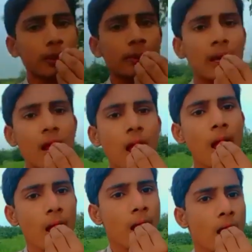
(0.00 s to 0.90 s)
बाद मैं
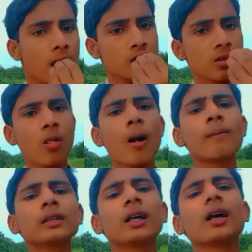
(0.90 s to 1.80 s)

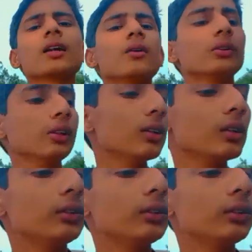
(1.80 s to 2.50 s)
अभी खा रहा हूँ ये